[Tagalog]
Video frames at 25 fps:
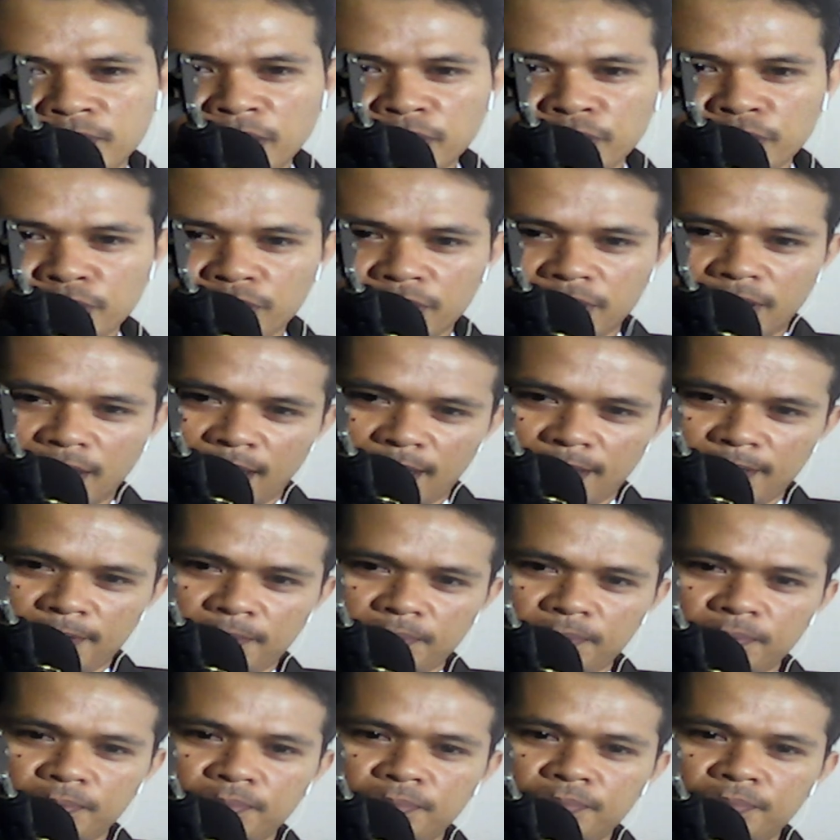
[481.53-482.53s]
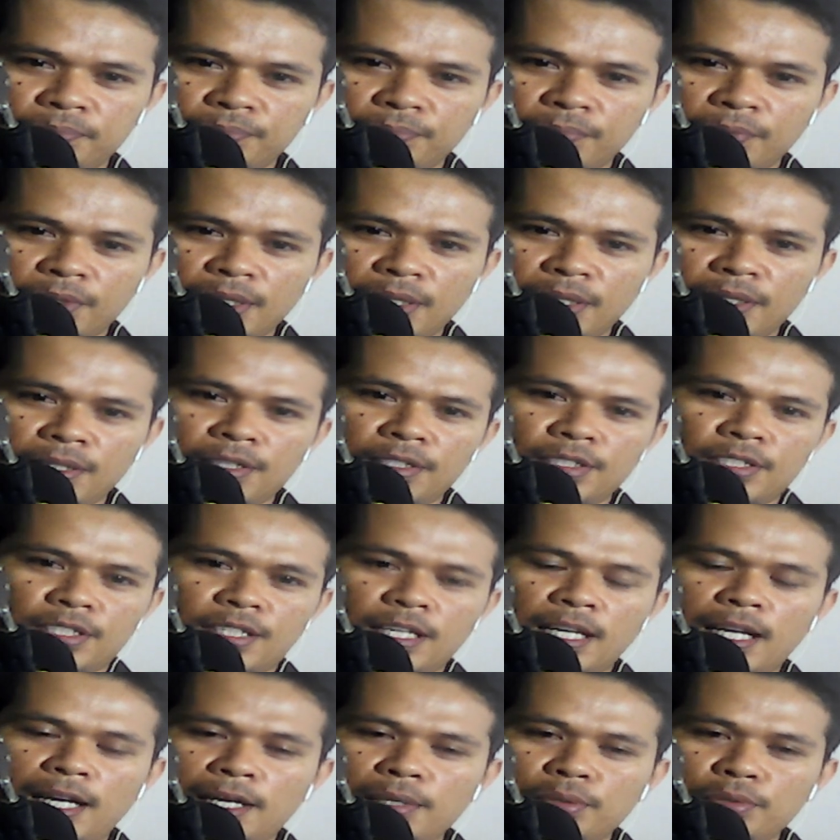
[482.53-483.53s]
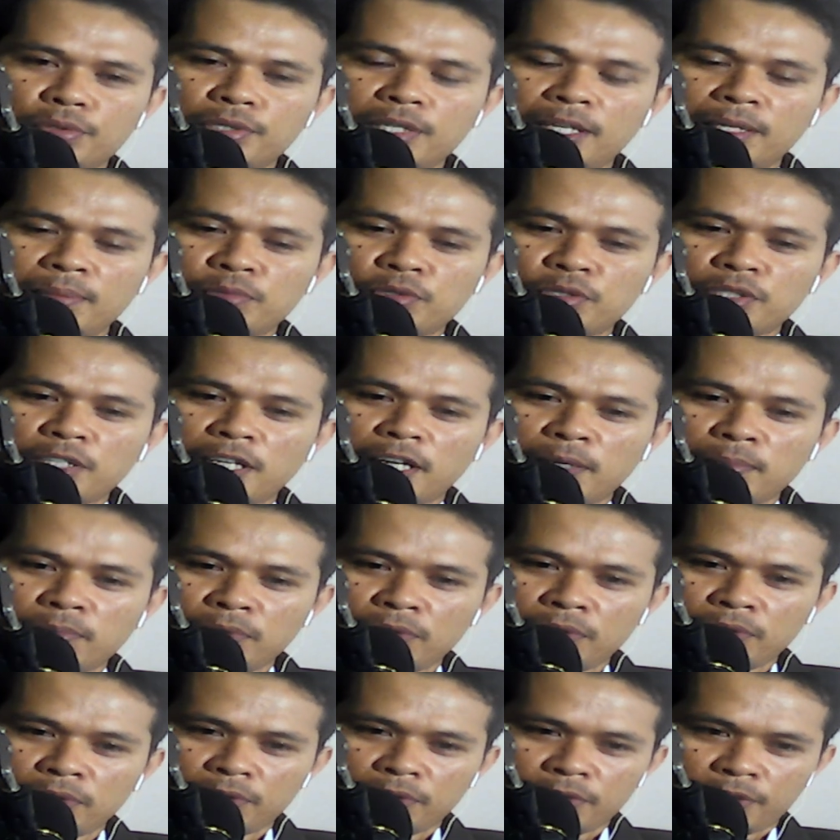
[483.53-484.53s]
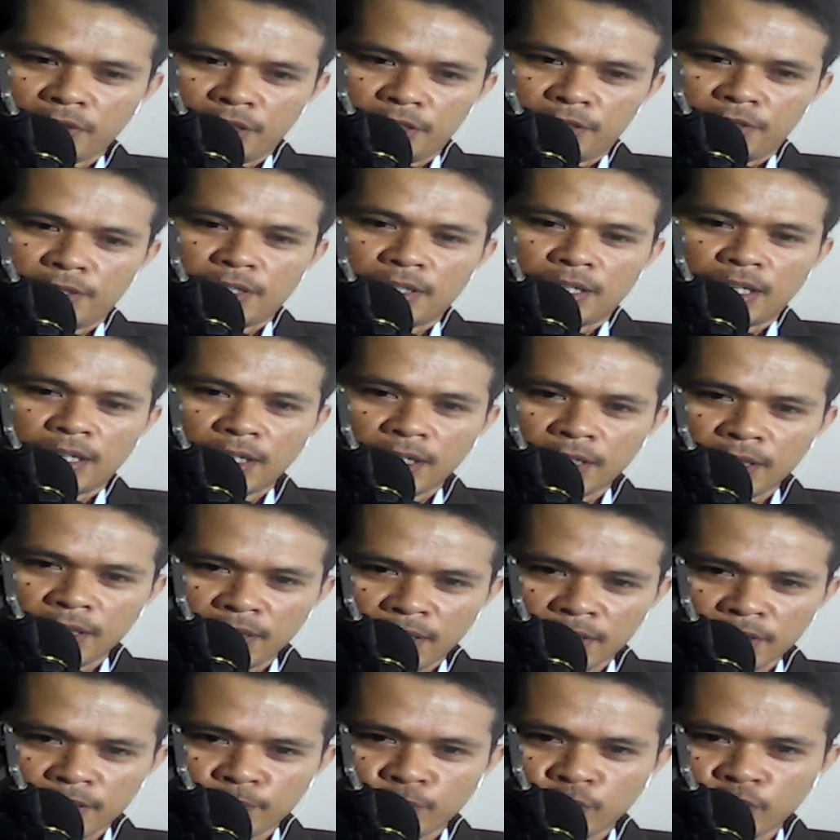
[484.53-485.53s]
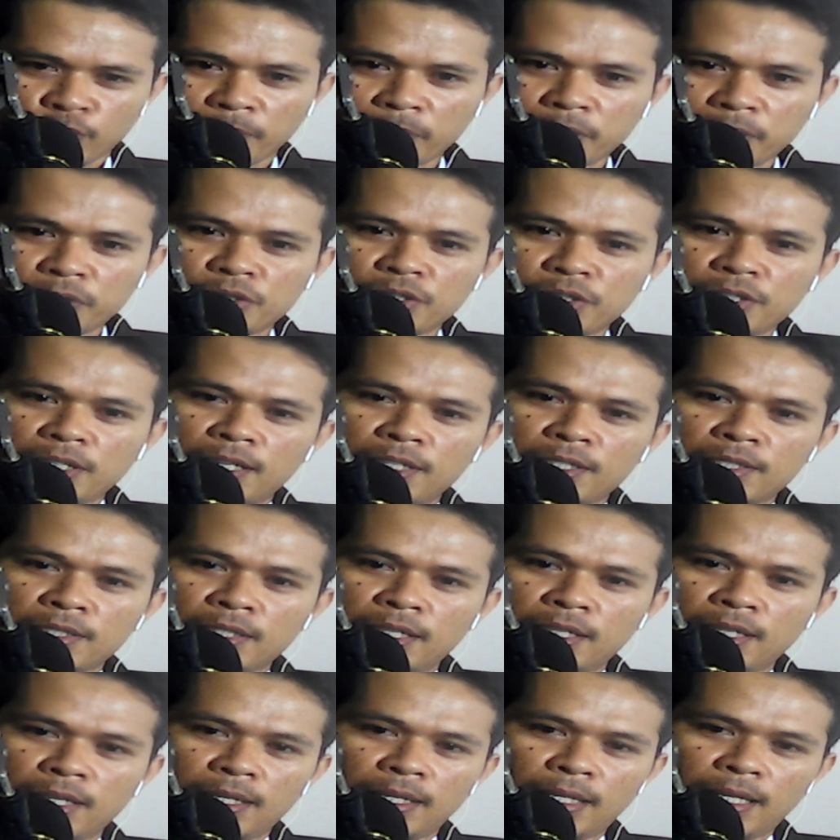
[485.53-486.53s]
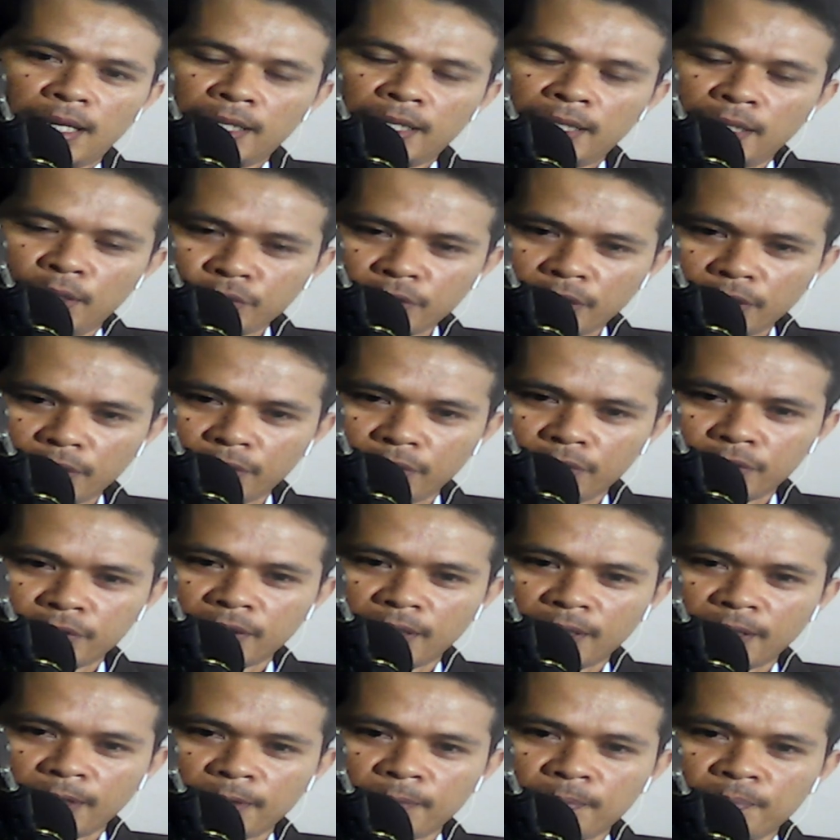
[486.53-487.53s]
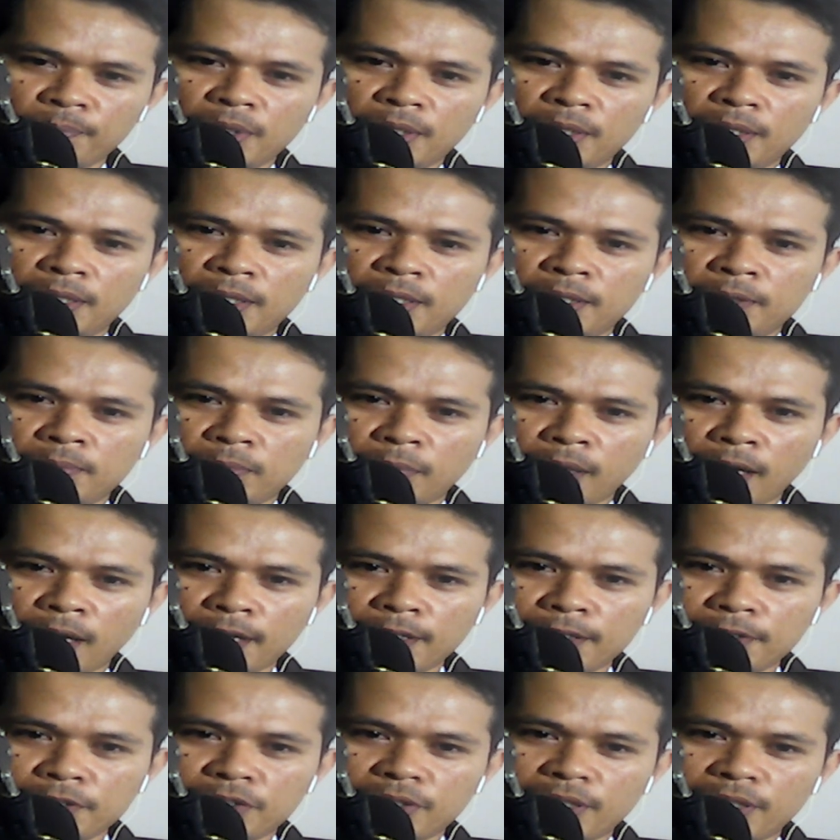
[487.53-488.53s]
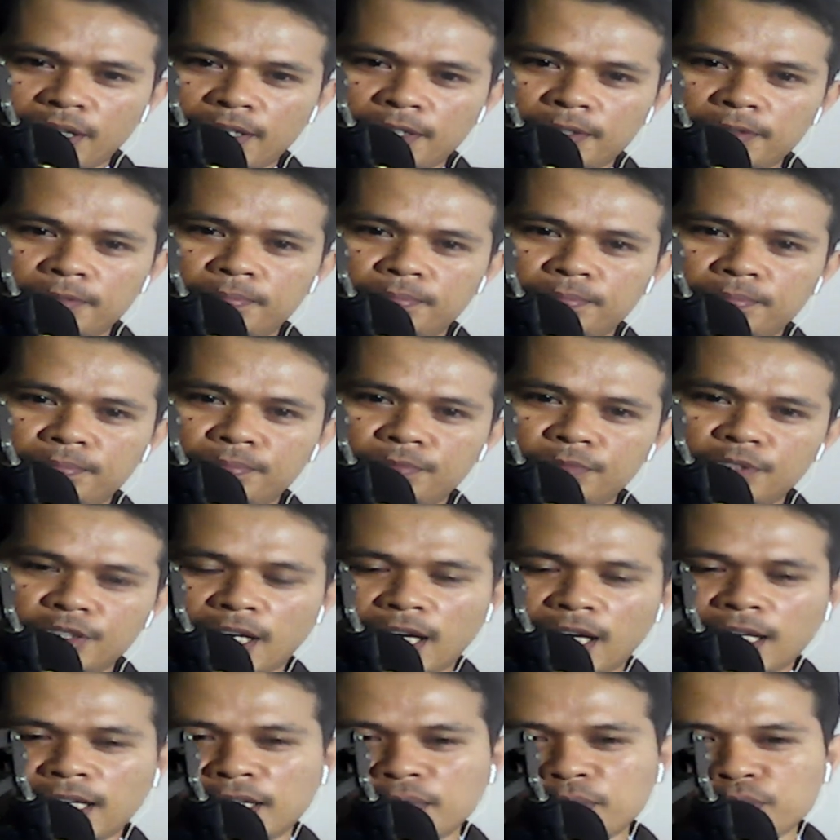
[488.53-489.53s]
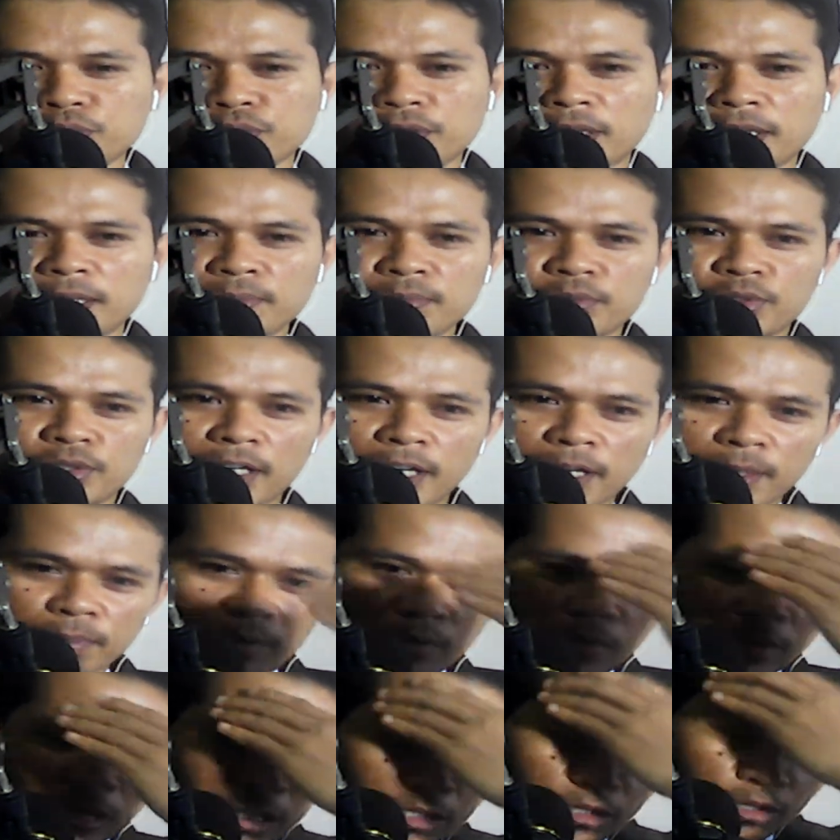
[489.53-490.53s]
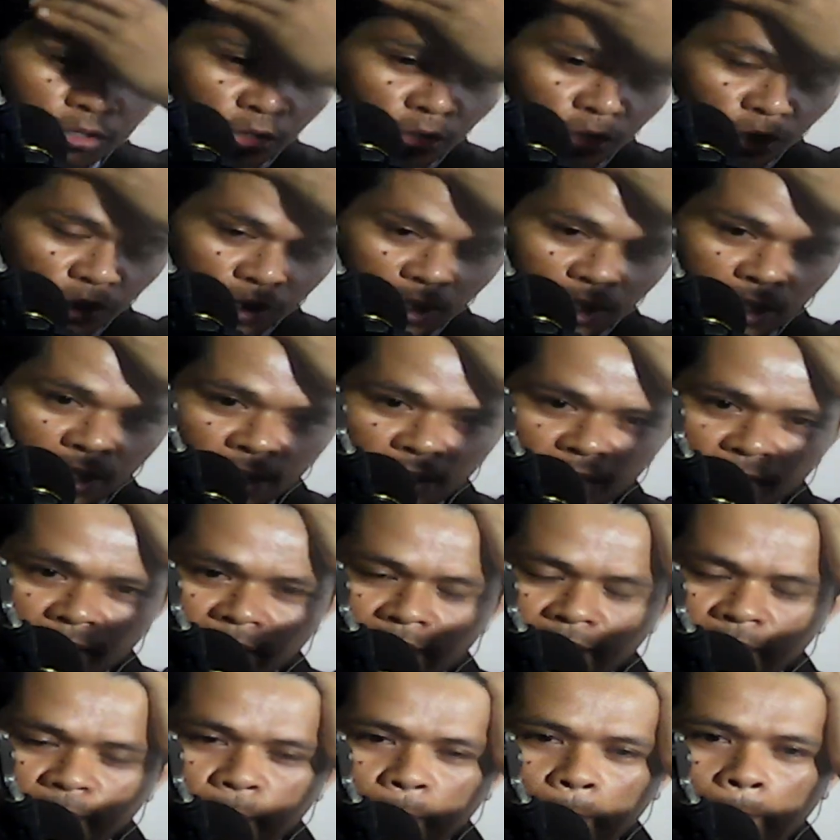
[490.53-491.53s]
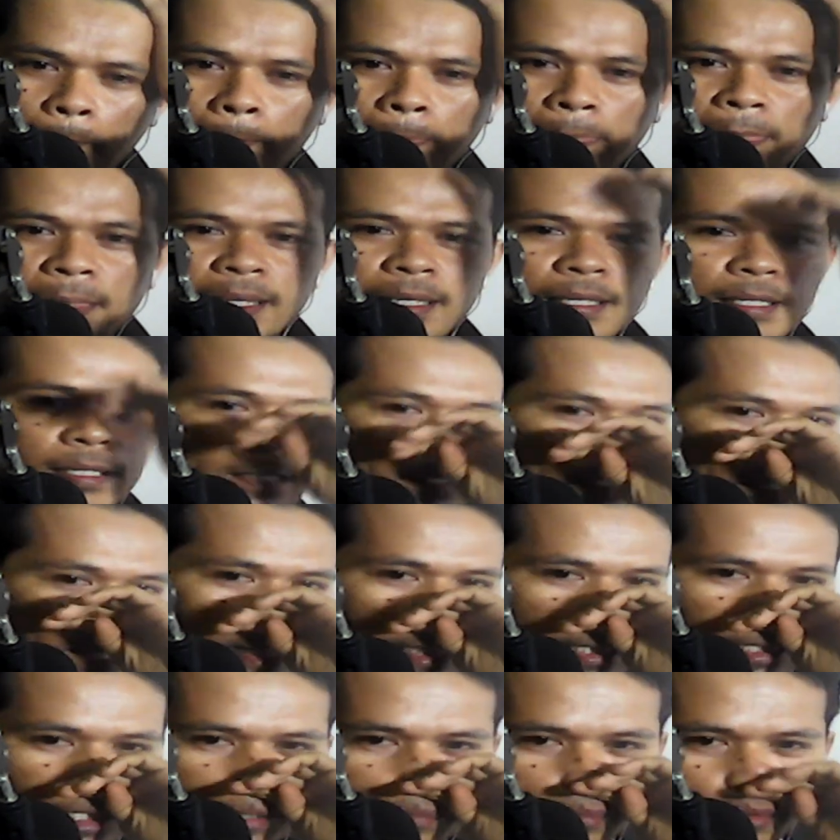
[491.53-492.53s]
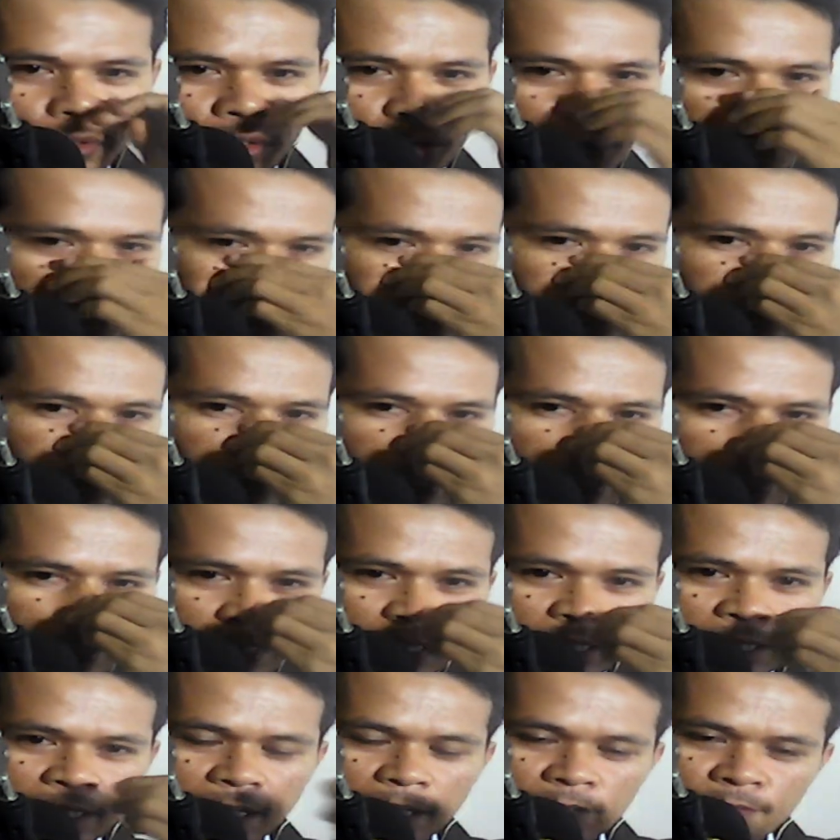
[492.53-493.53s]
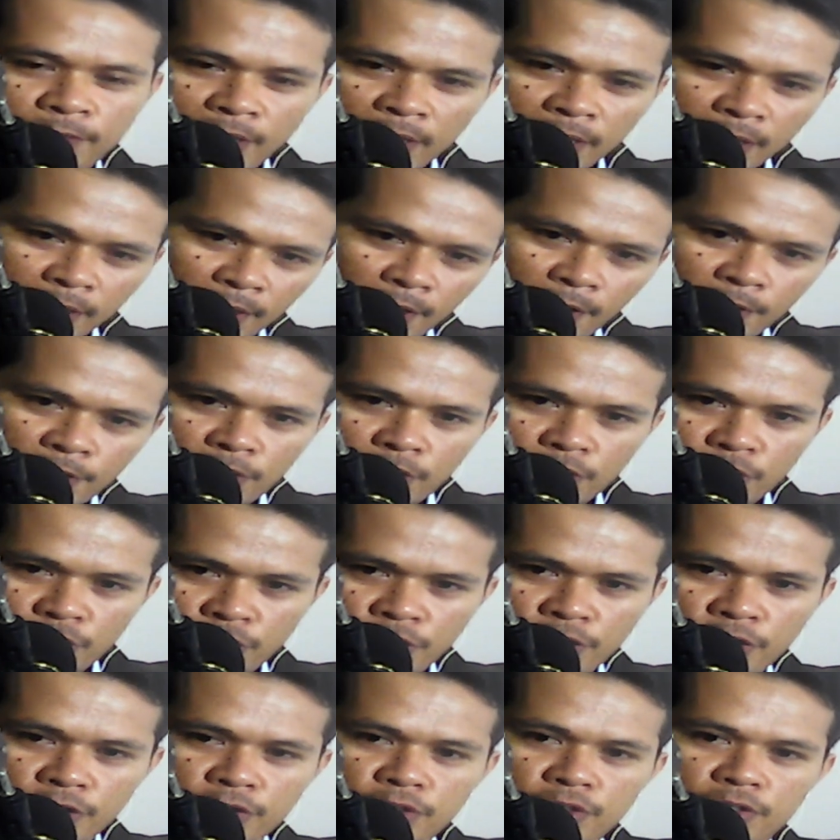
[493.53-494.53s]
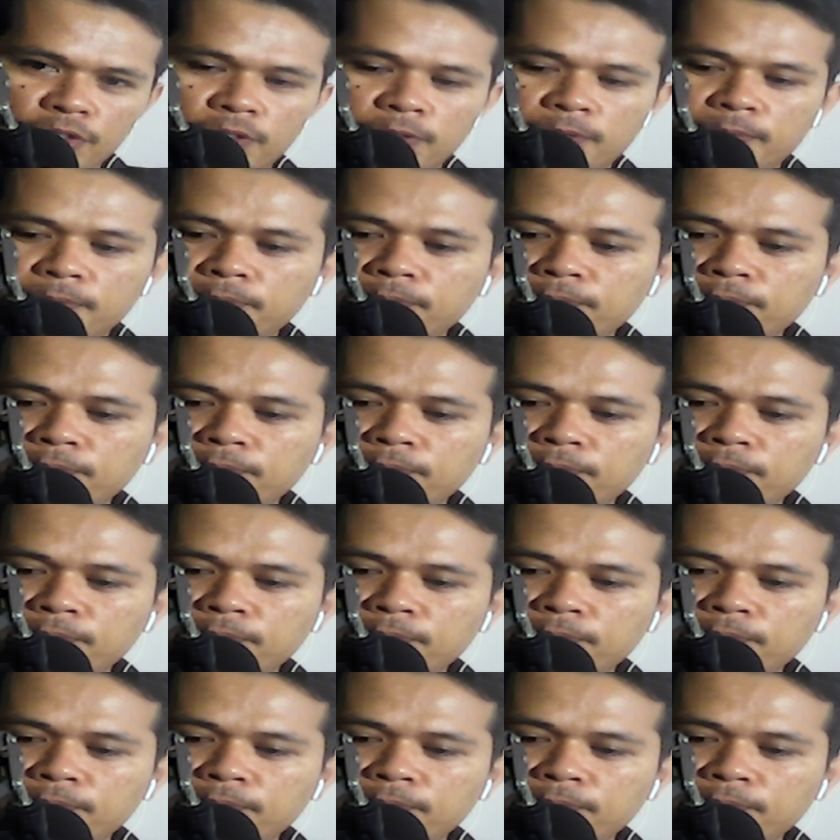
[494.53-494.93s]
Bakunga. Sa ngalan usab sa among district leader sa probinsya sa Lanao del Norte, Brad Insan. Sa ngalan usab sa among church elder sa Linamon Seventh-day Adventist Church.